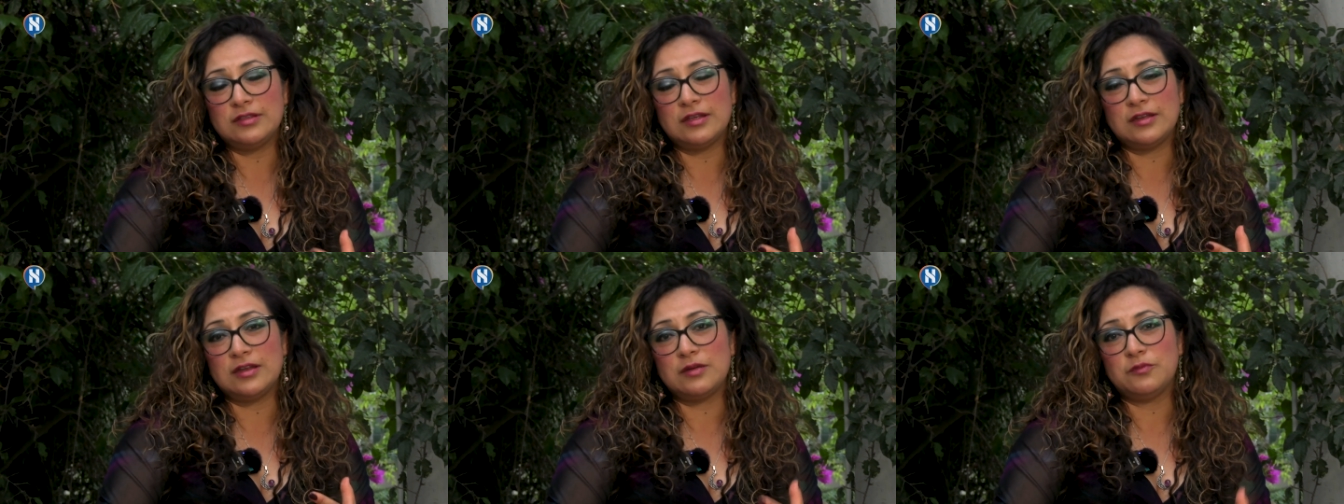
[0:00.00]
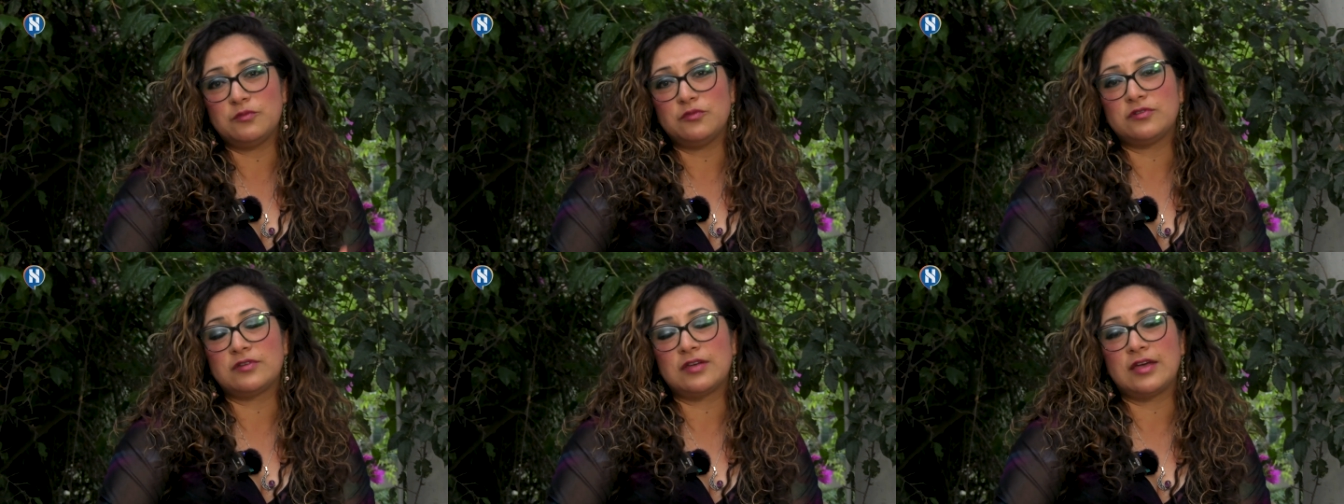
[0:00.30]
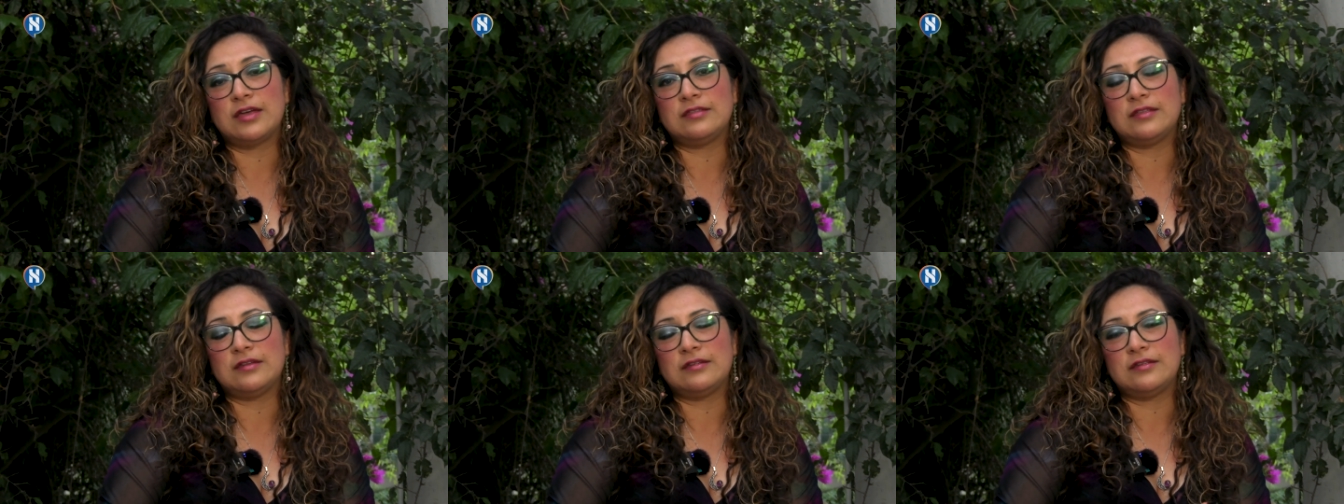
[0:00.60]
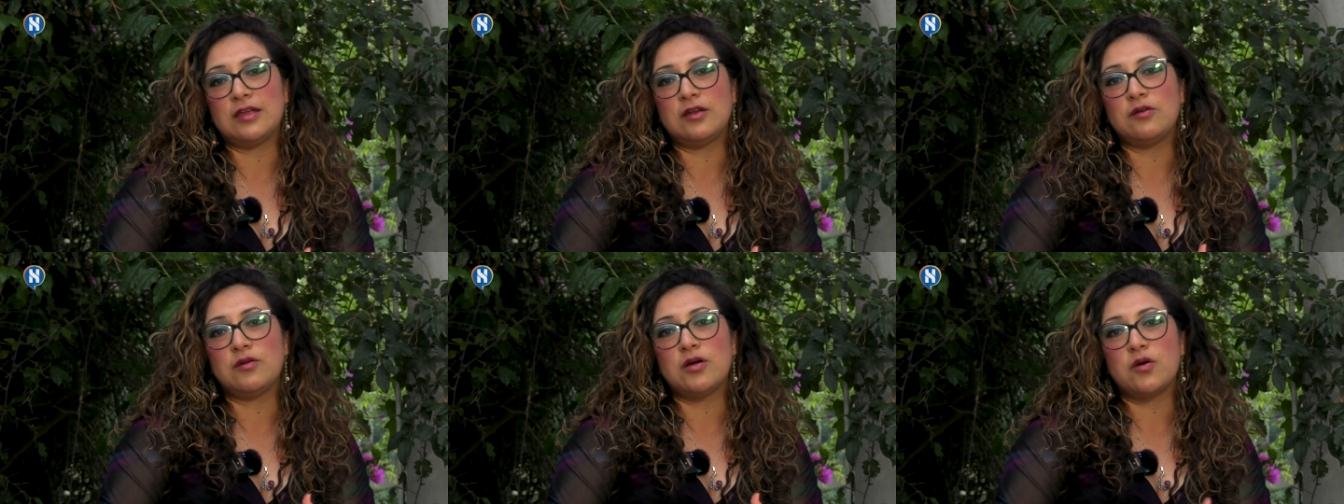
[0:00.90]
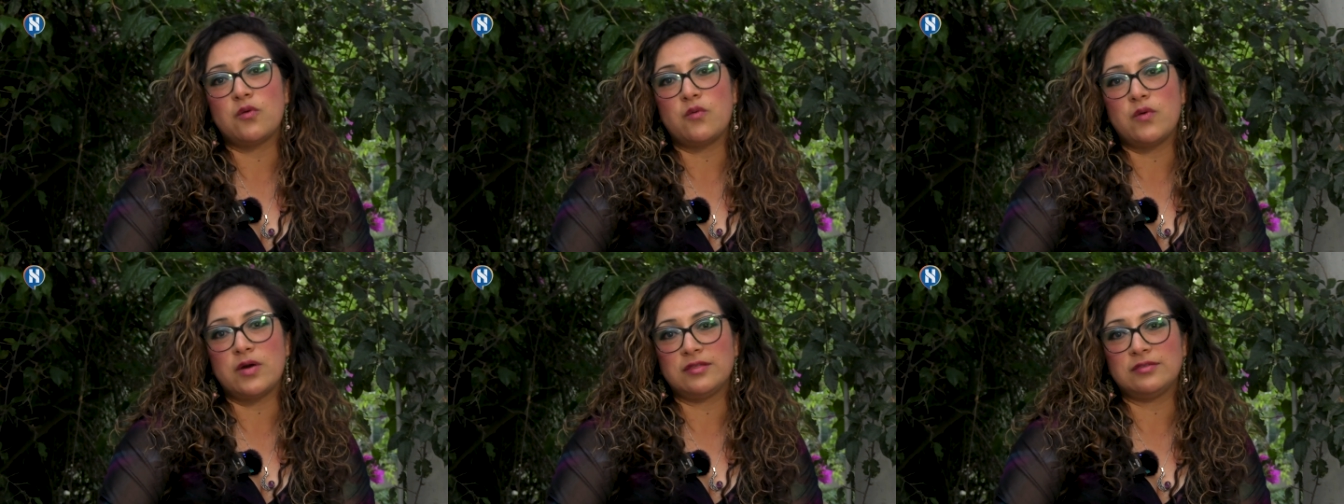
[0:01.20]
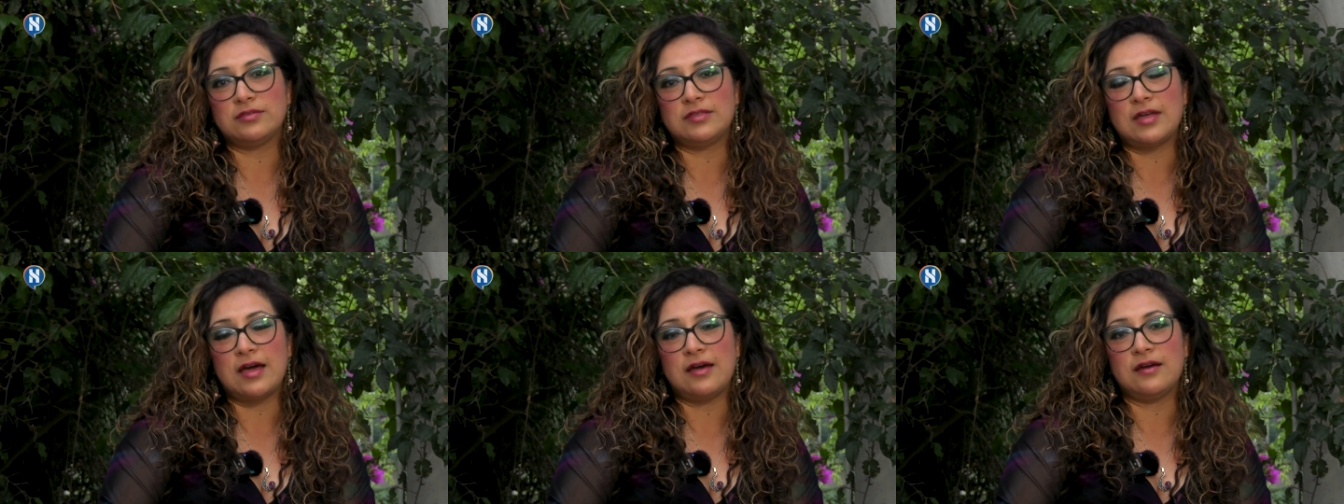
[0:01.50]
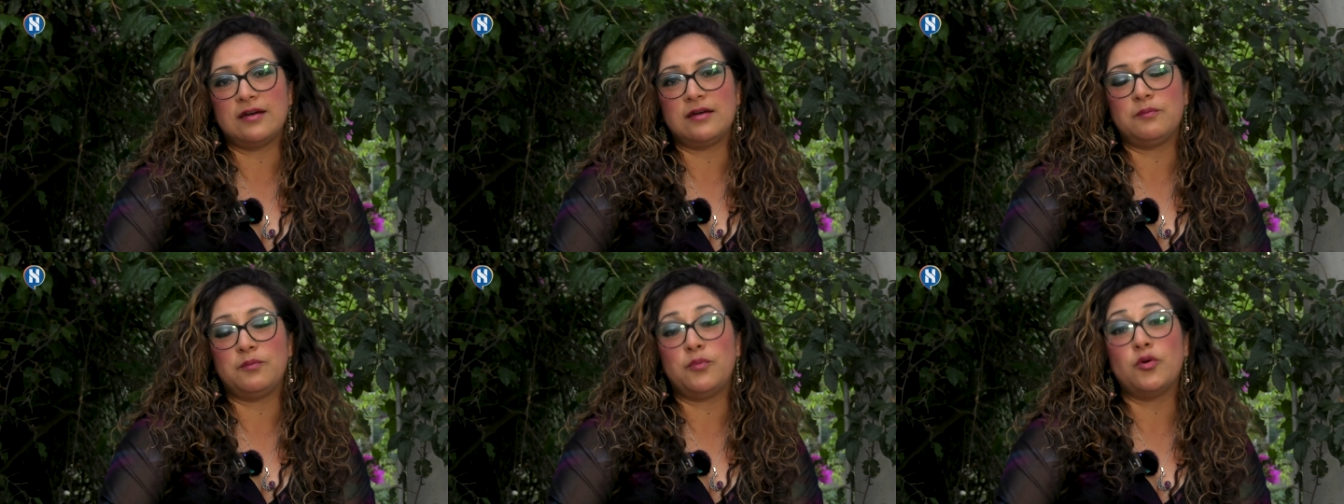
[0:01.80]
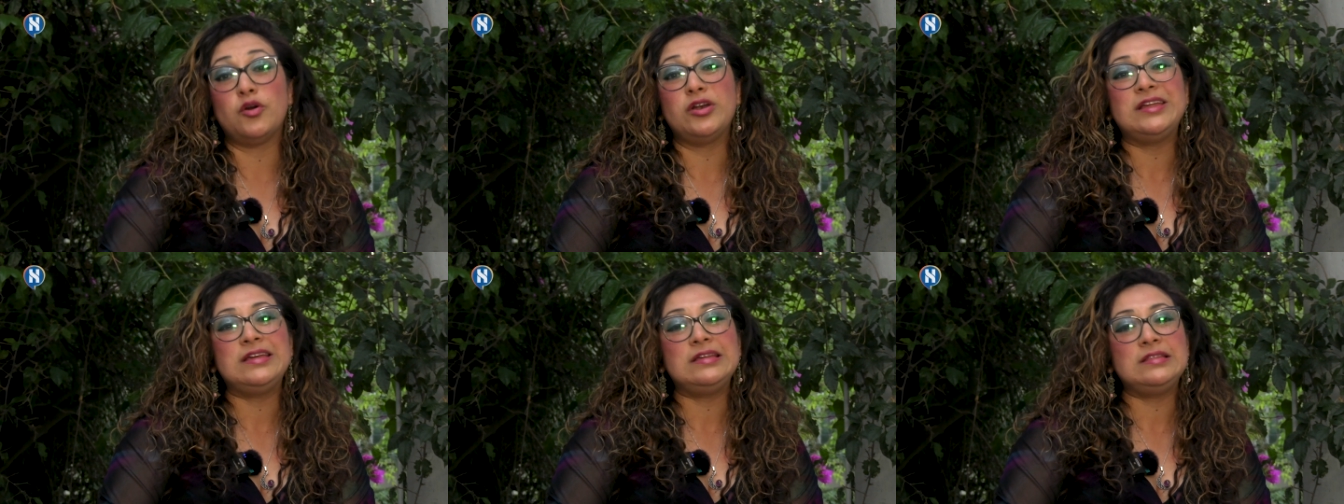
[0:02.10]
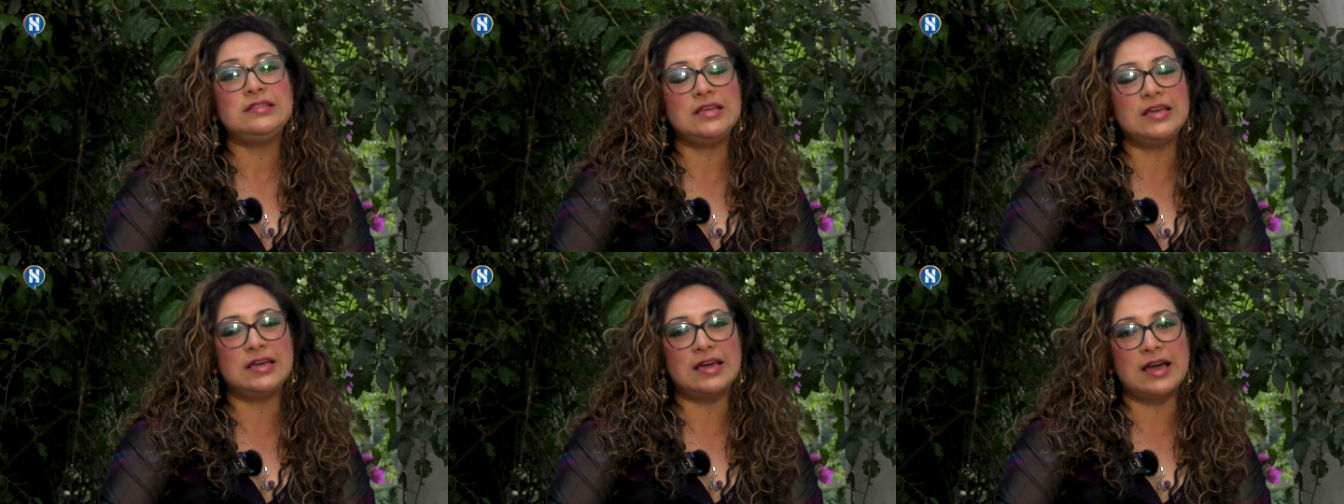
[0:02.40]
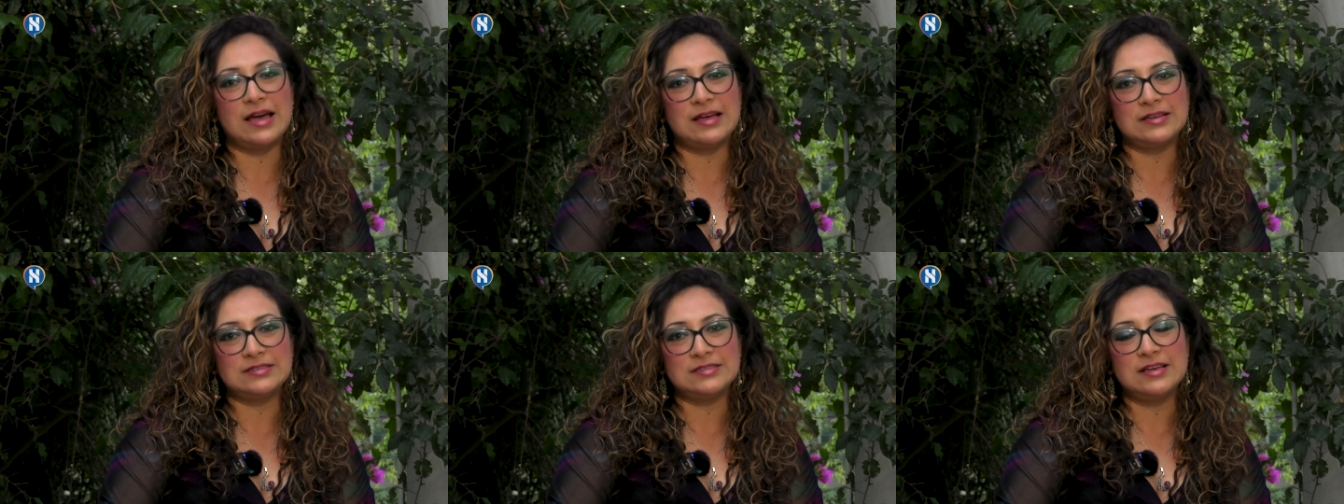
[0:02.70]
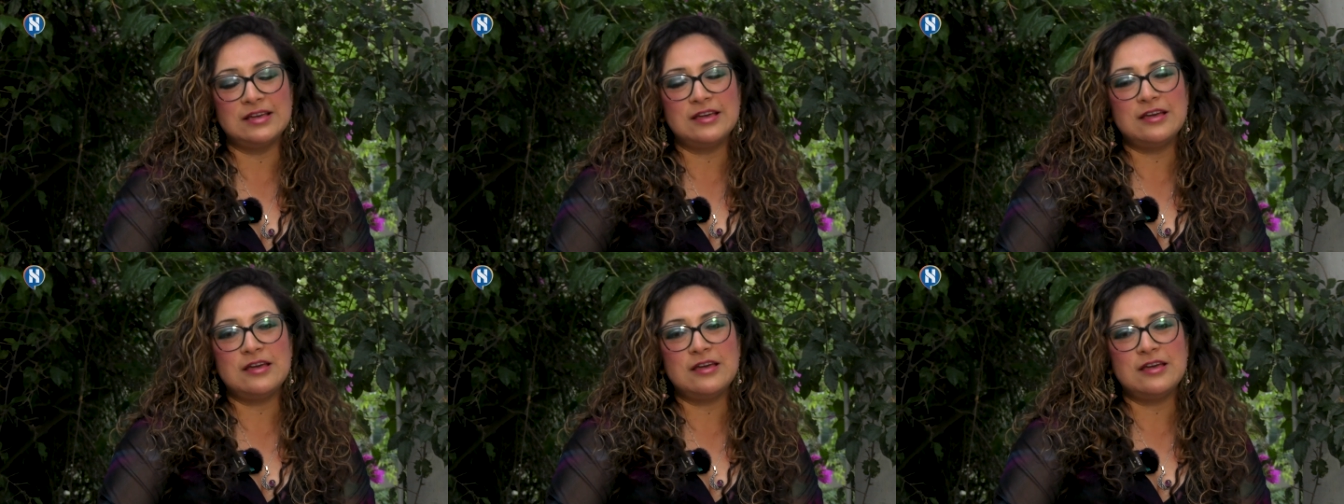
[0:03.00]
tenemos que tenerlo en cuenta en políticas